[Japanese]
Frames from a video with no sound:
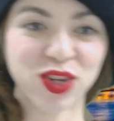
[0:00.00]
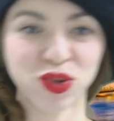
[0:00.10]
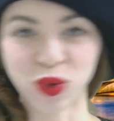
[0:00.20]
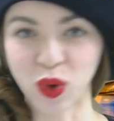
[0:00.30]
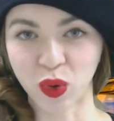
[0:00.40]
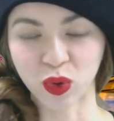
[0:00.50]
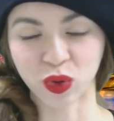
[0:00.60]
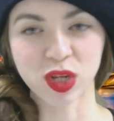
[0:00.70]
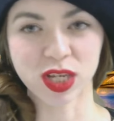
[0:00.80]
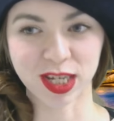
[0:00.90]
手法今
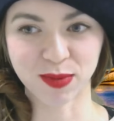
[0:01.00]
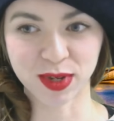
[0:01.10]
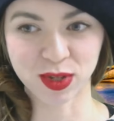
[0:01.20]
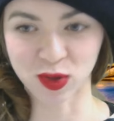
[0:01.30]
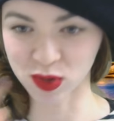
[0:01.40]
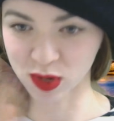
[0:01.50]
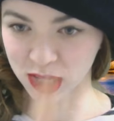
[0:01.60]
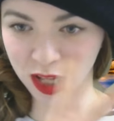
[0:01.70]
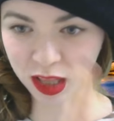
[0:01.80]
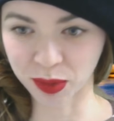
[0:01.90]
年ベスト
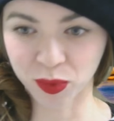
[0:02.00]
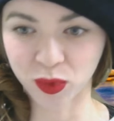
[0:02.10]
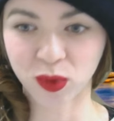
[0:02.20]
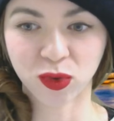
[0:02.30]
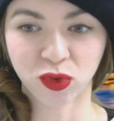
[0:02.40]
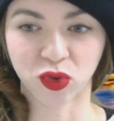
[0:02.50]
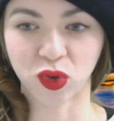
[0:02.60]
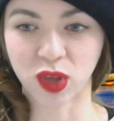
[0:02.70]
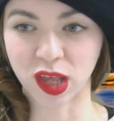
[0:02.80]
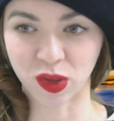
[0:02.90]
3だったものをちょっと
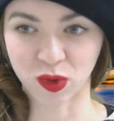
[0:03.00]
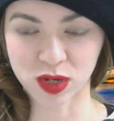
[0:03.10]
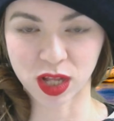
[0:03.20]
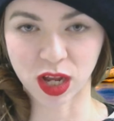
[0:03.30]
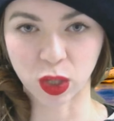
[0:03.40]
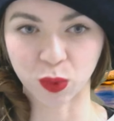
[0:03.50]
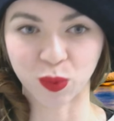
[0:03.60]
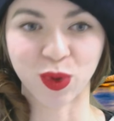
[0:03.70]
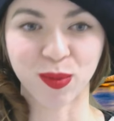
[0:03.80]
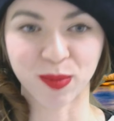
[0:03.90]
提供したいと
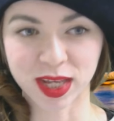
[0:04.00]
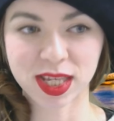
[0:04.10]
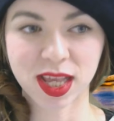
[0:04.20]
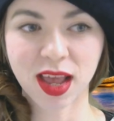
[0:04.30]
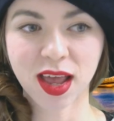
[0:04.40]
思います